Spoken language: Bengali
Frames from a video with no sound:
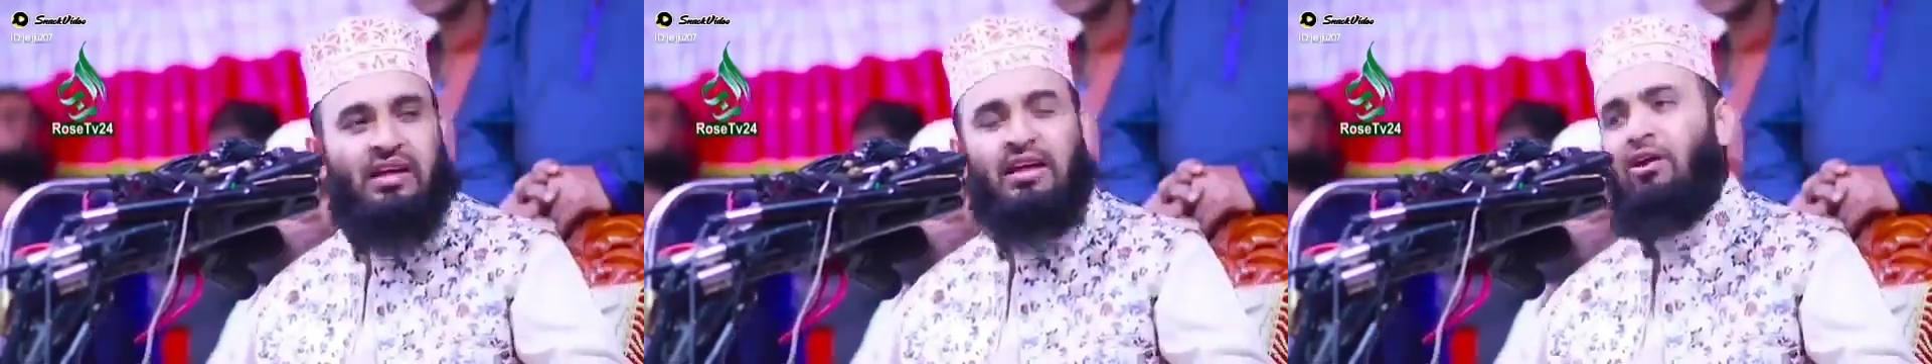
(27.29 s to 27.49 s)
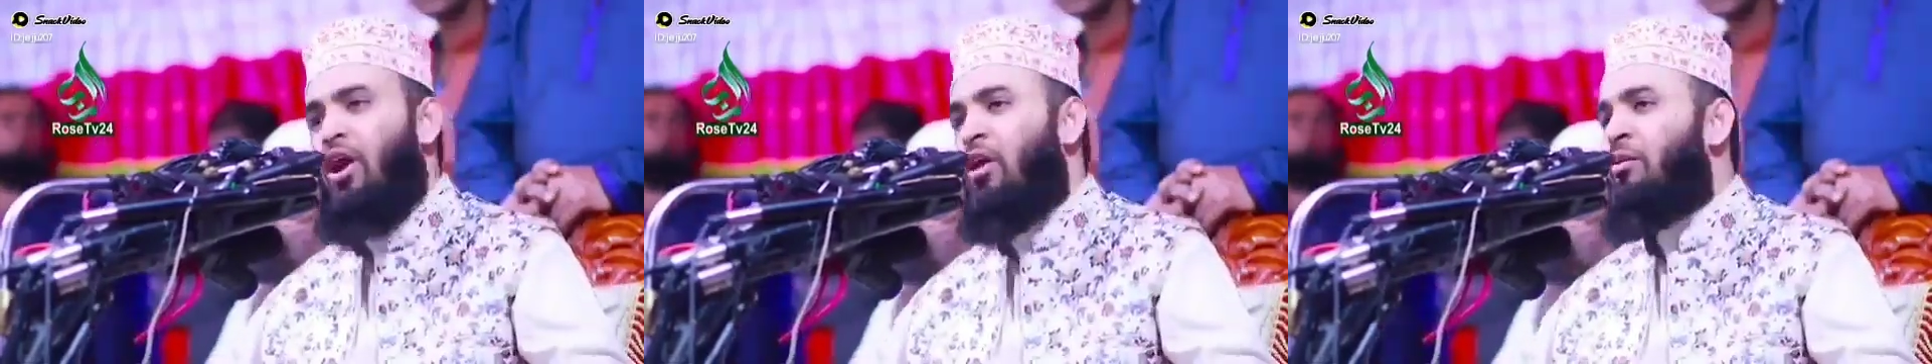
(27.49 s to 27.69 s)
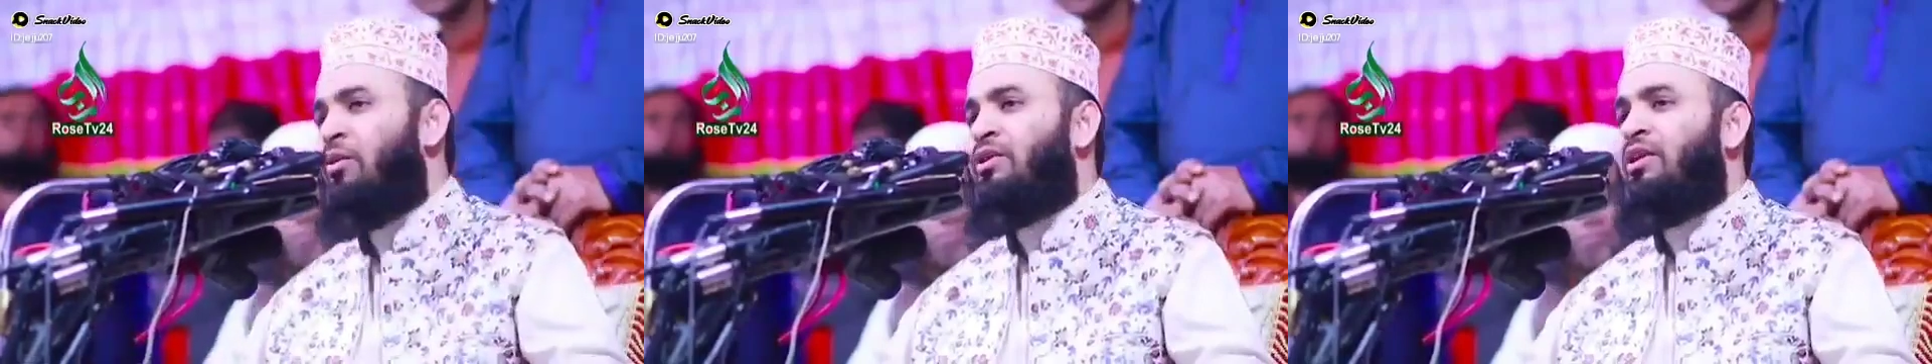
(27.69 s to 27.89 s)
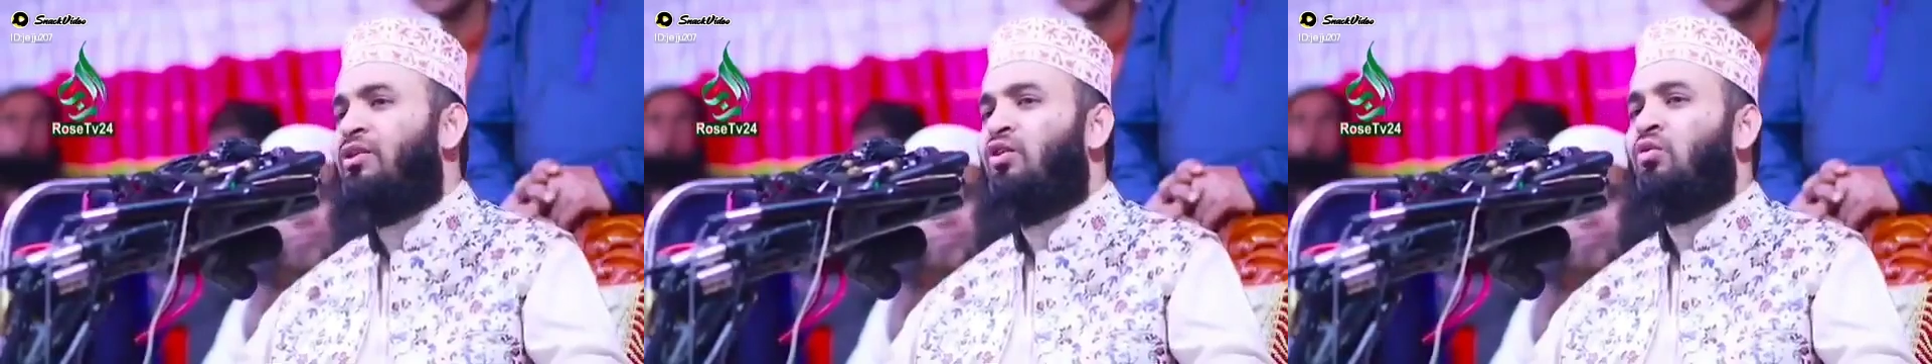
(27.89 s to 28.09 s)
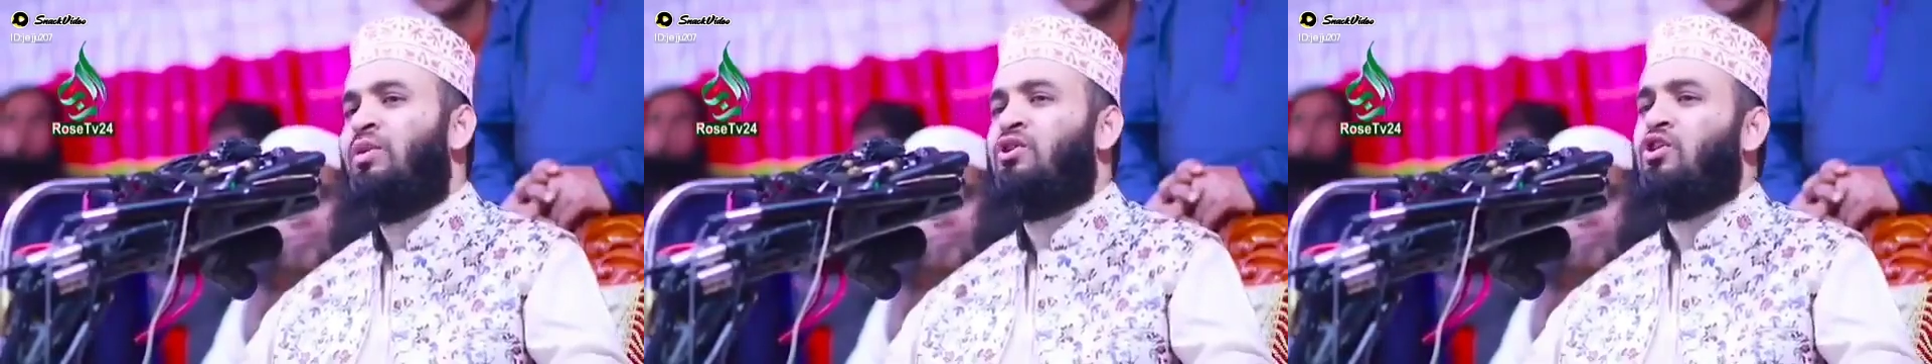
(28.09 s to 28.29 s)
কি
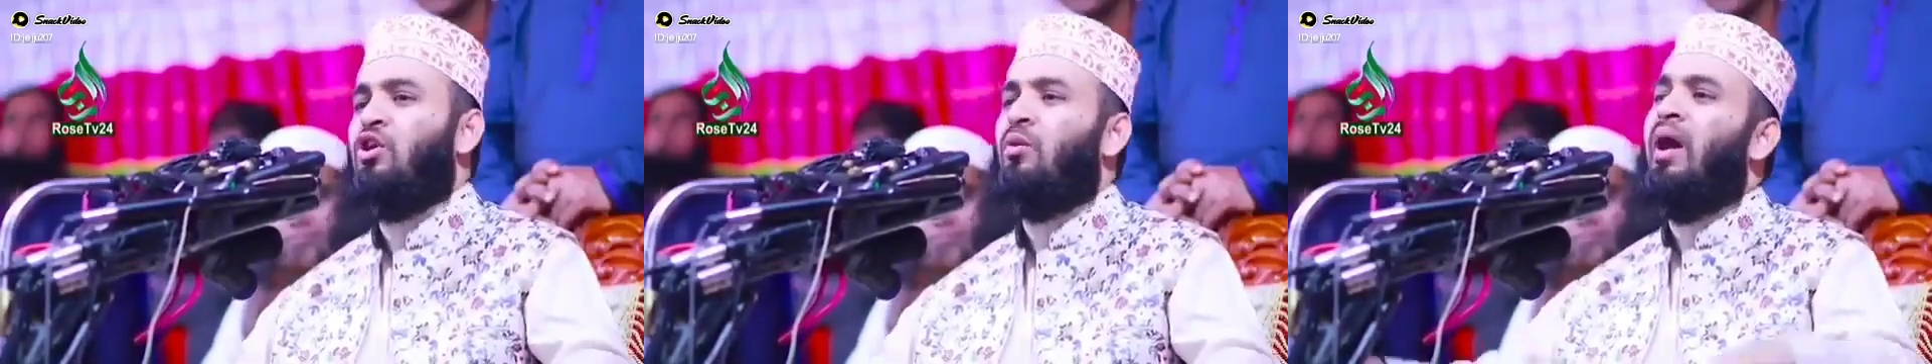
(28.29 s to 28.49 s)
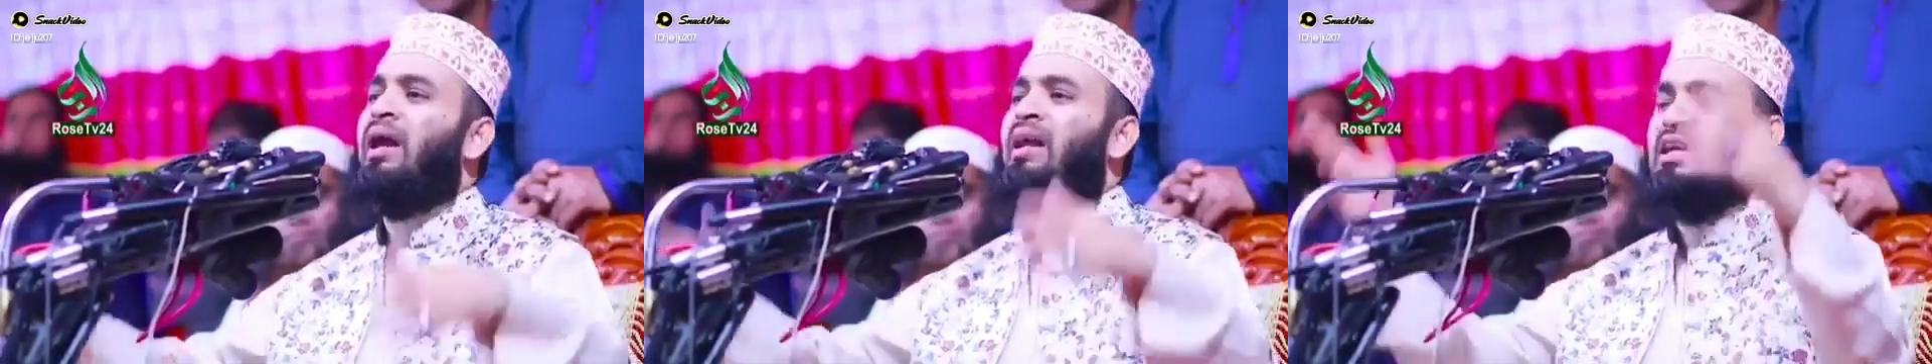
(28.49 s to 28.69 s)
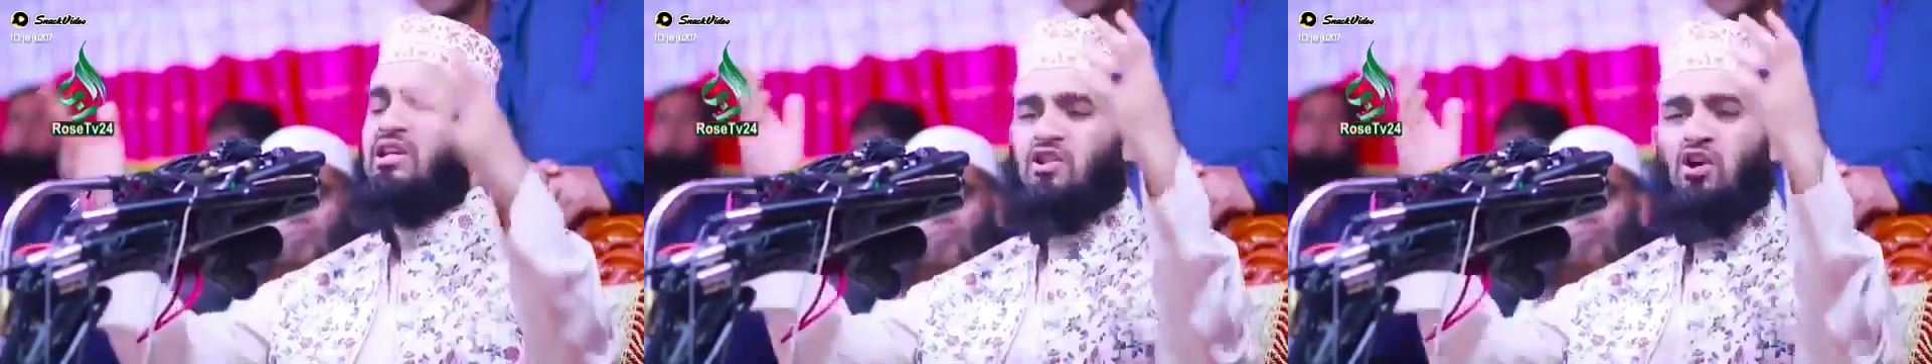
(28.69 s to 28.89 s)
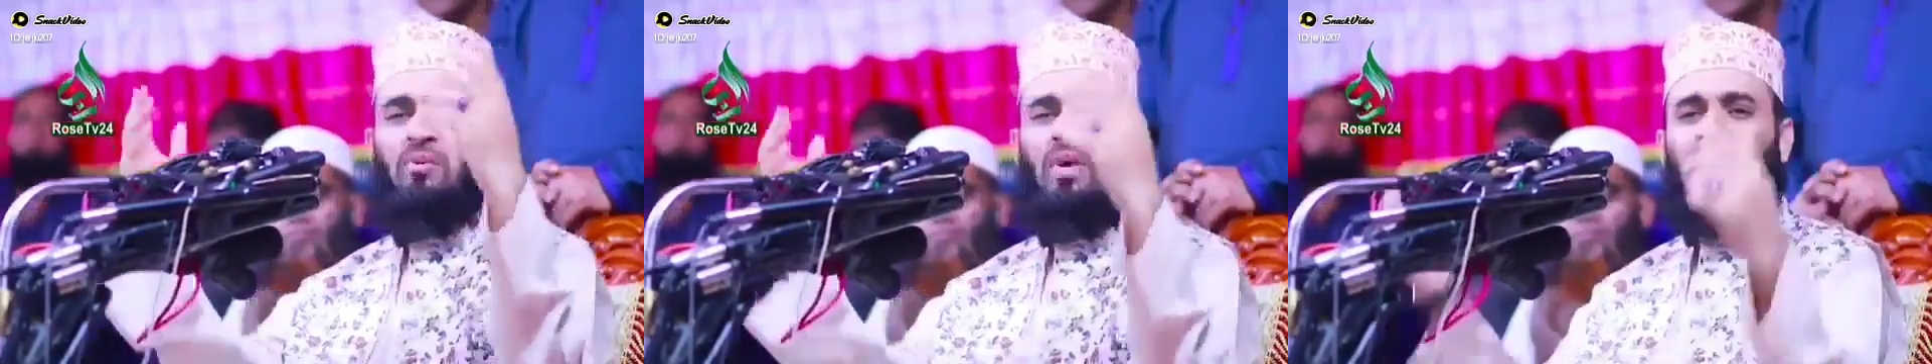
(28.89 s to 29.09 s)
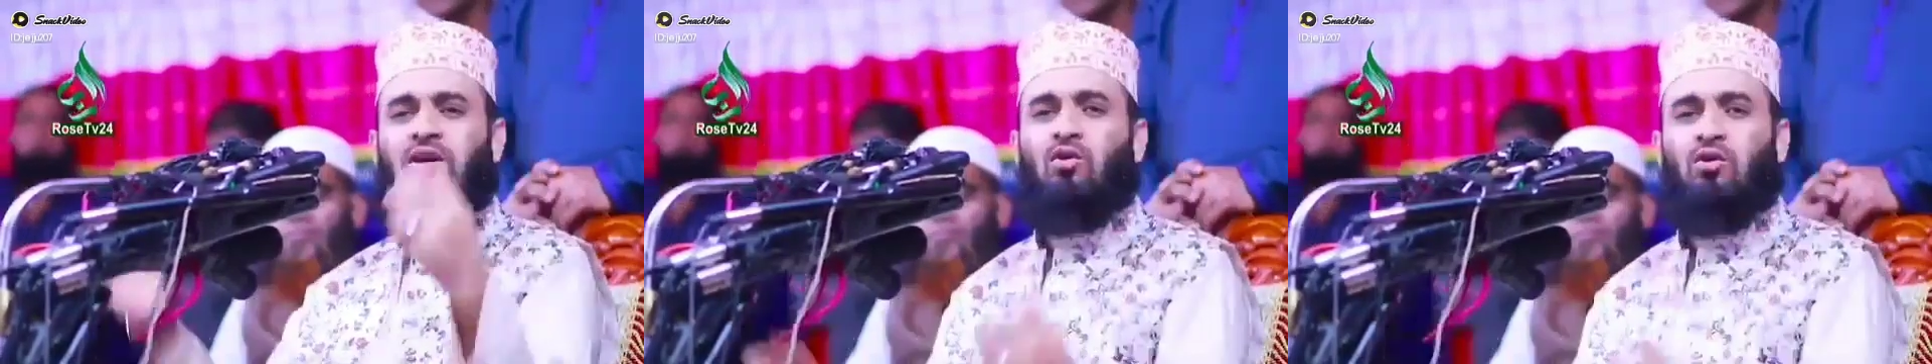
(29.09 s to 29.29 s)
রহমতের নবী সবাইকে
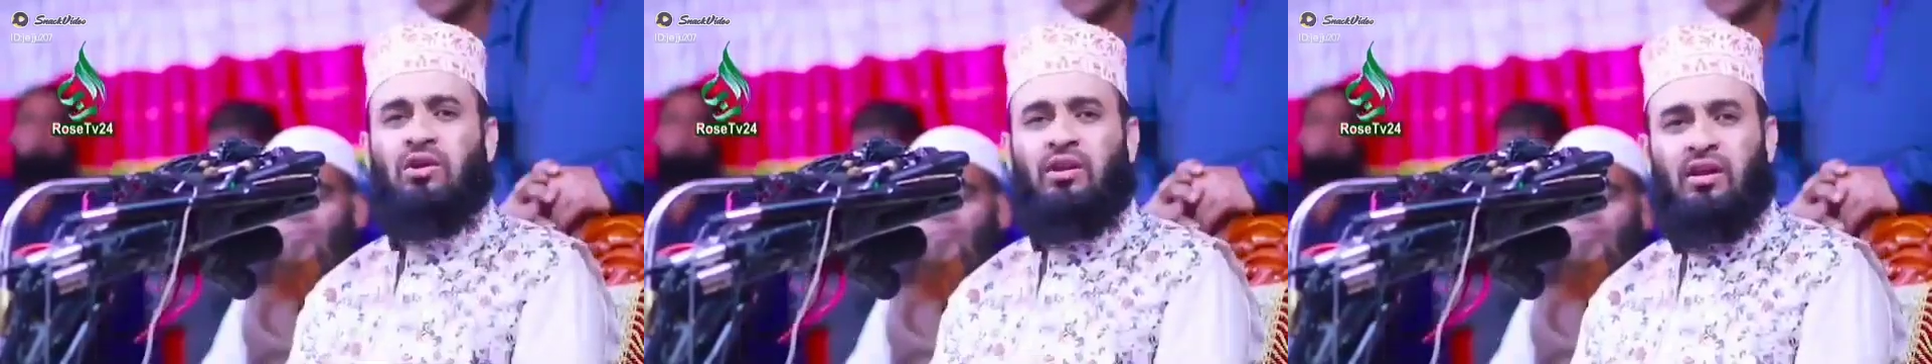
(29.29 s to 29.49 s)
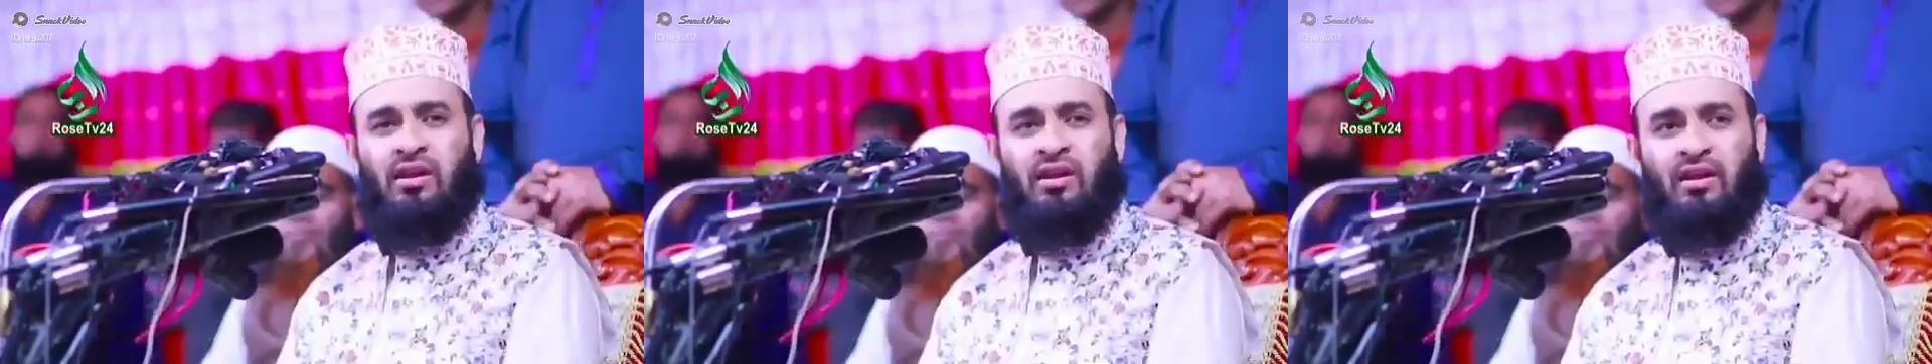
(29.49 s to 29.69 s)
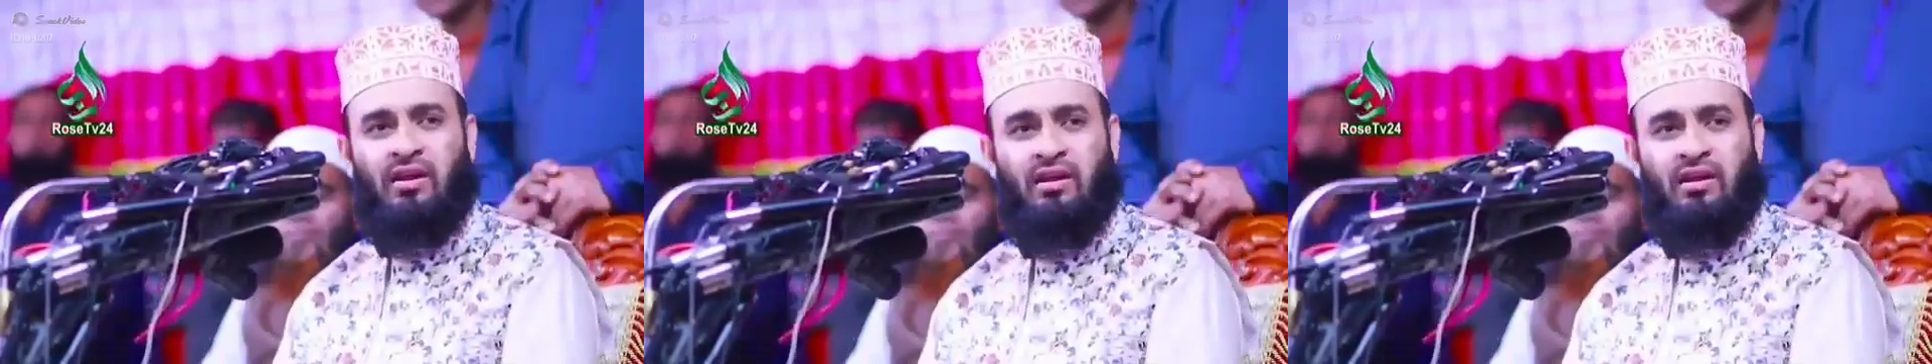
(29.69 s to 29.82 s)
সম্মান করতেন